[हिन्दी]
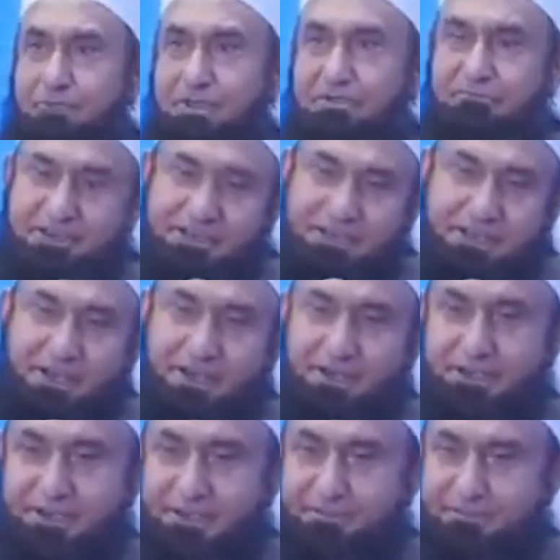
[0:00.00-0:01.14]
बीवी घर
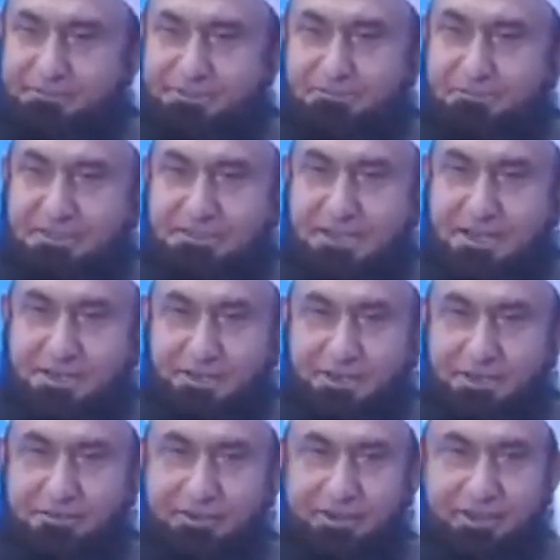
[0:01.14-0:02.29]
की जिम्मेदारी
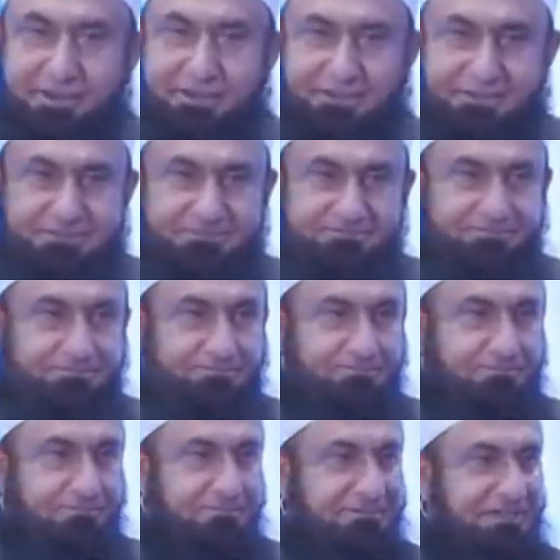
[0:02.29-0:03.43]
निभाएगी
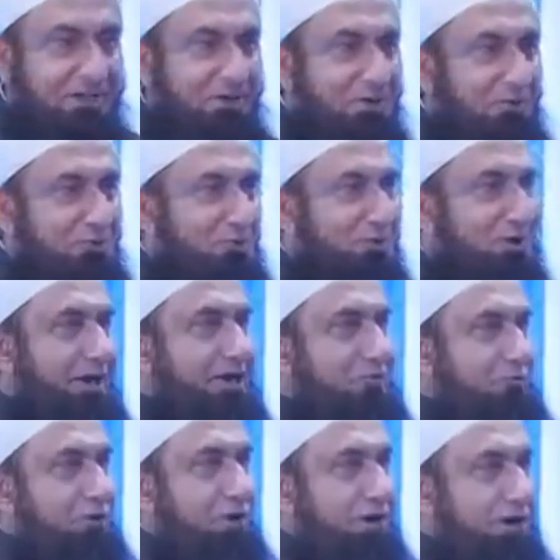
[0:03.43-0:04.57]
तो खैर
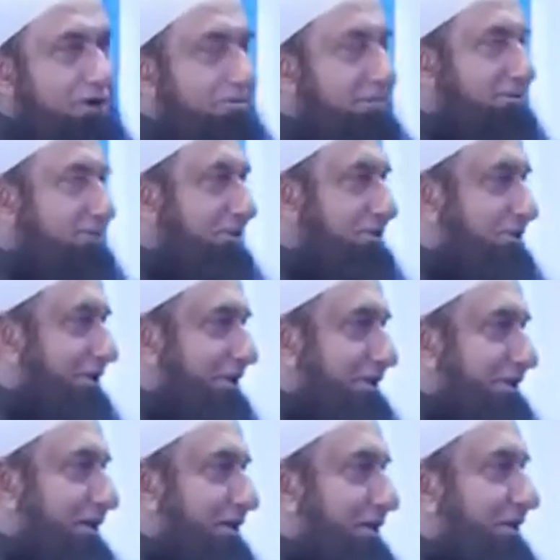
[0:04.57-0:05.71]
वो अलग बात चली जाएगी
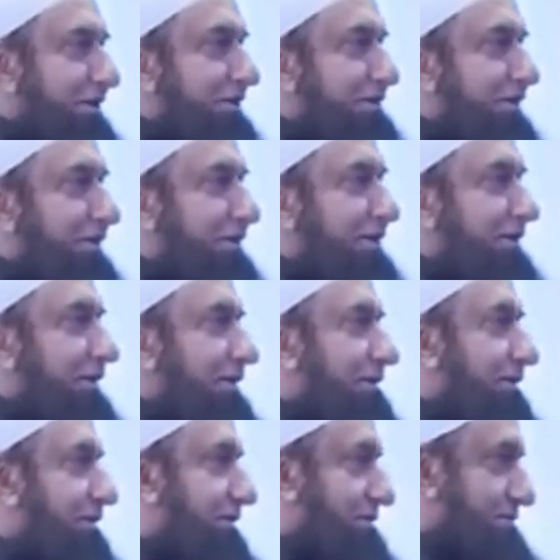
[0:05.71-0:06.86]
अल्लाह ताला ने
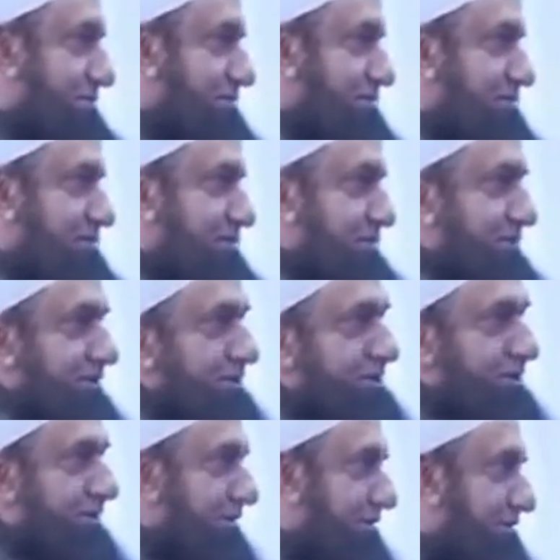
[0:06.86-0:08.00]
कहा
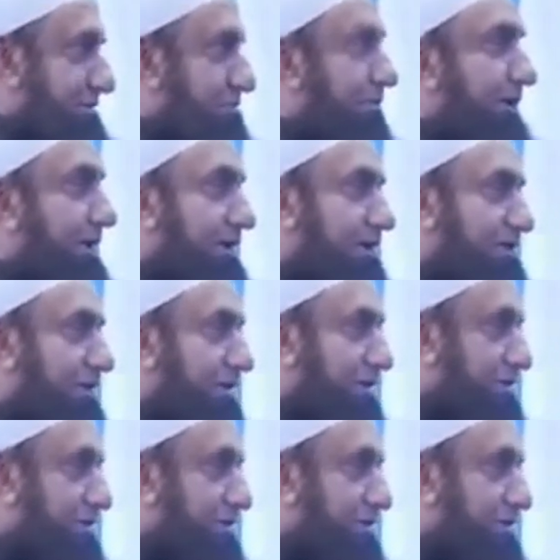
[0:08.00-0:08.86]
कि महर अदा